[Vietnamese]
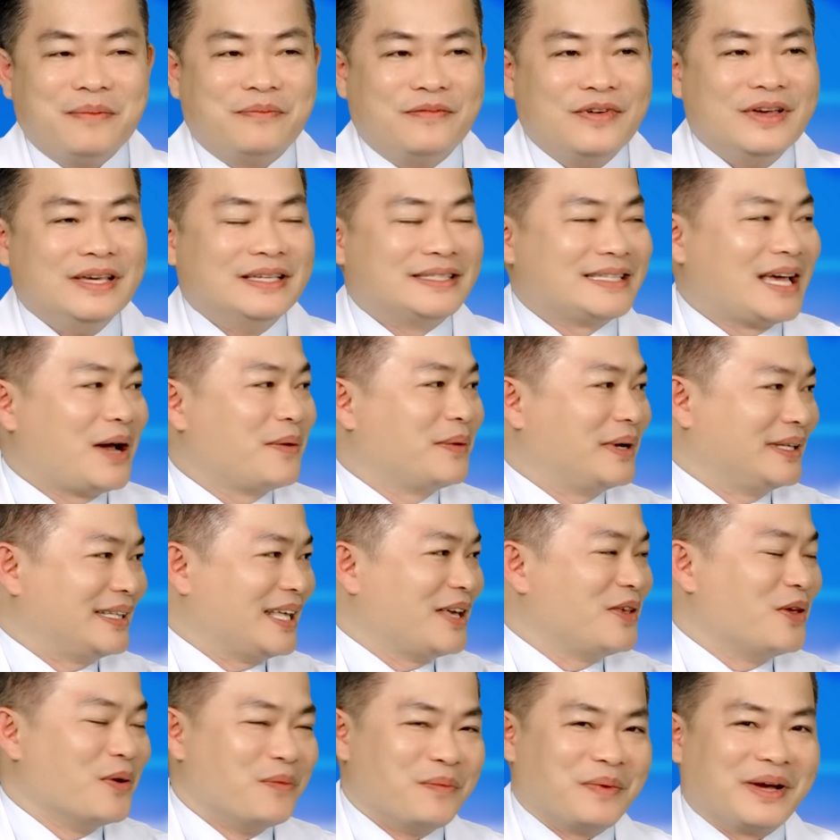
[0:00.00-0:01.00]
Vì sao người
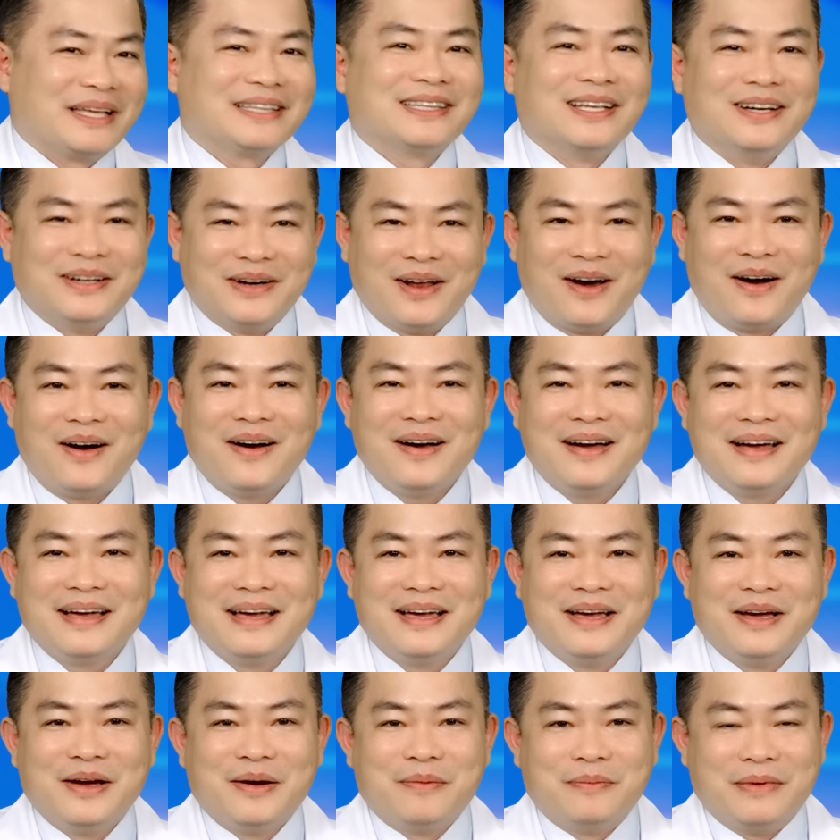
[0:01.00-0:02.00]
ta dùng cái từ đó?
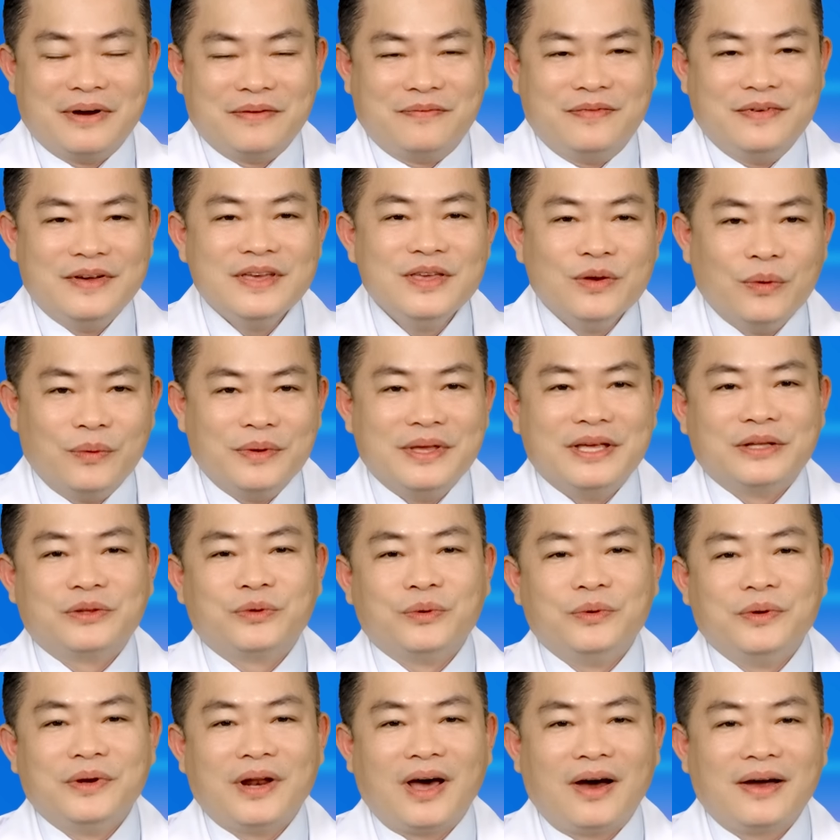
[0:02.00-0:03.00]
Và ví dụ như
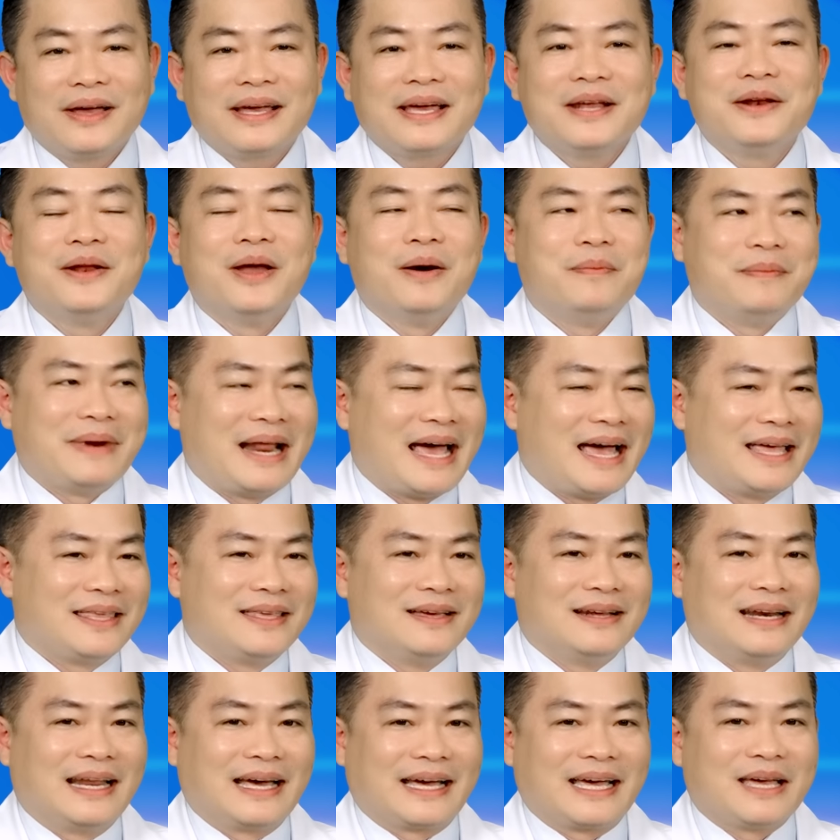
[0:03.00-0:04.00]
tôi nói cái nôm na
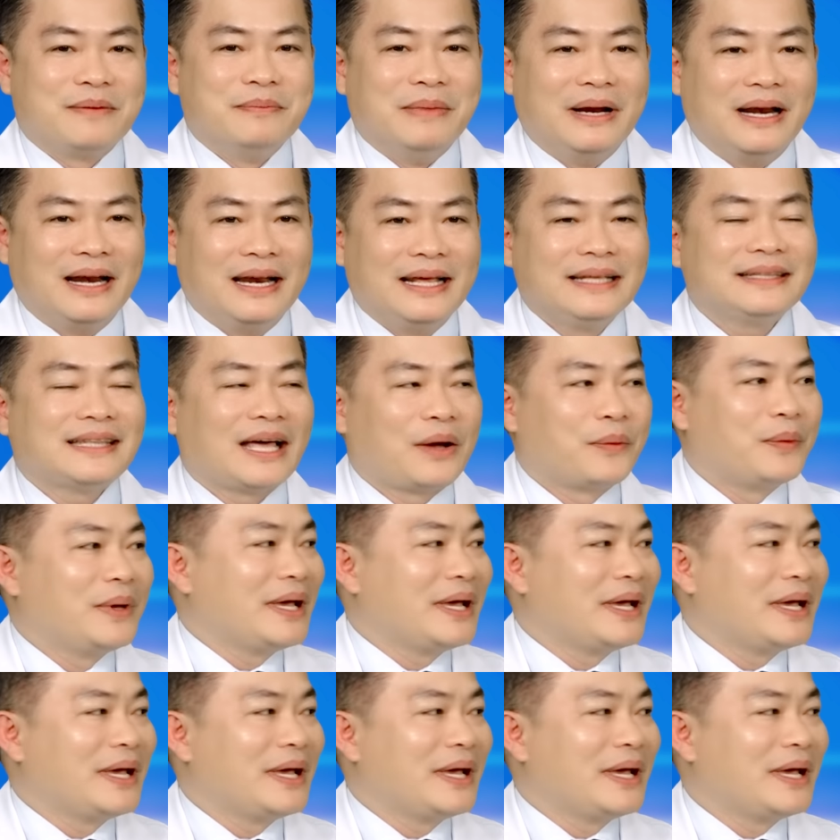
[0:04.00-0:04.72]
như là cái bệnh lý tăng